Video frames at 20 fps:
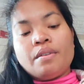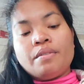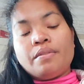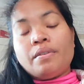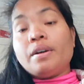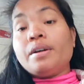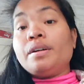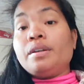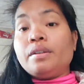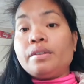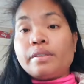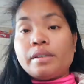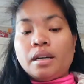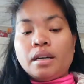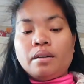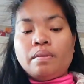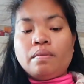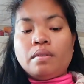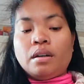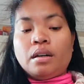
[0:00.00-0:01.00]
father's
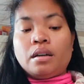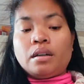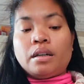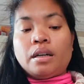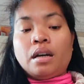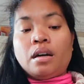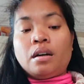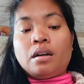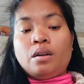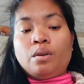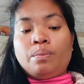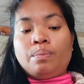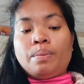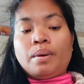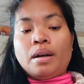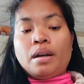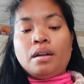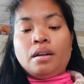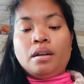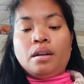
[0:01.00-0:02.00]
side, malaki ang
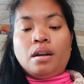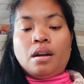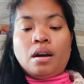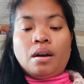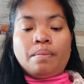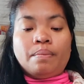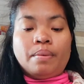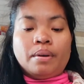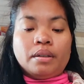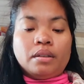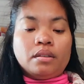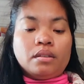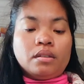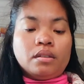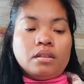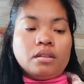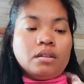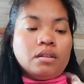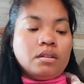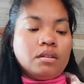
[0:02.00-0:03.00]
kalupaan nila. But
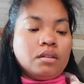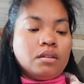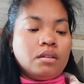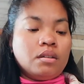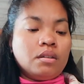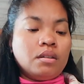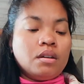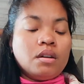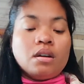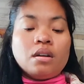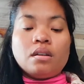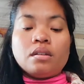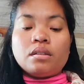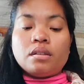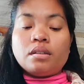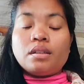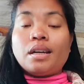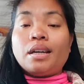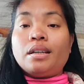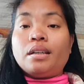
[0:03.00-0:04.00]

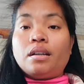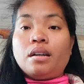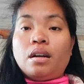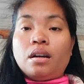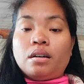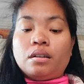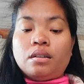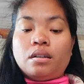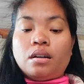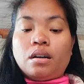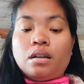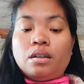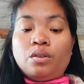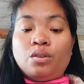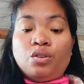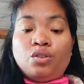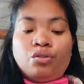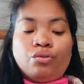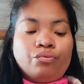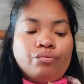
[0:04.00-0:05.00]
sa side lang ng ano
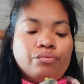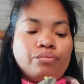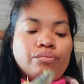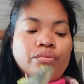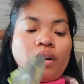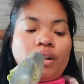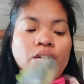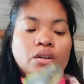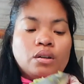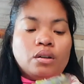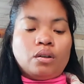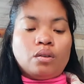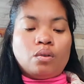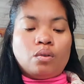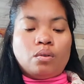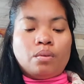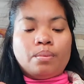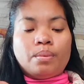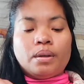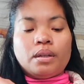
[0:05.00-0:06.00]
yun, father
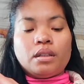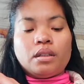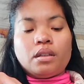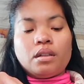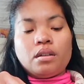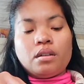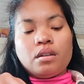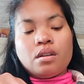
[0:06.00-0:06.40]
ko. But